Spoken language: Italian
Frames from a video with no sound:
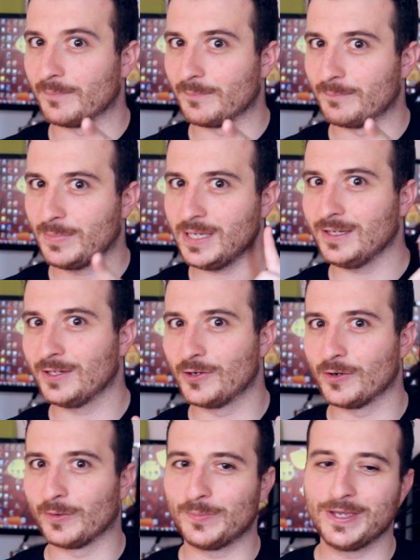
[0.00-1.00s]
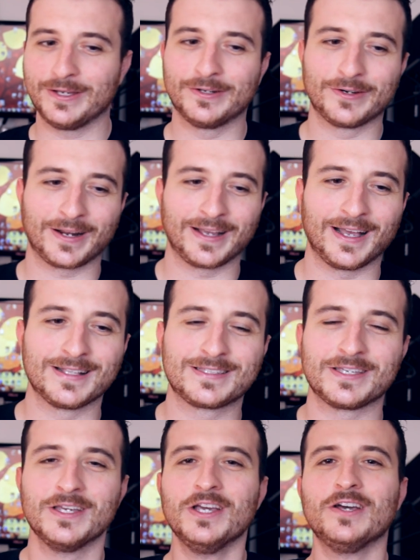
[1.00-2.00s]
Bingo, bingo
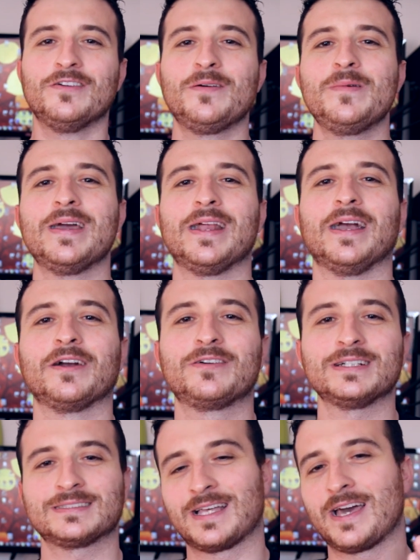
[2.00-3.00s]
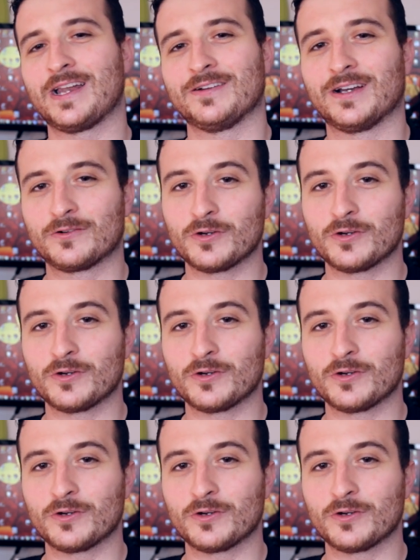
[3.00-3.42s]
ragazzi. Va bene, questa era una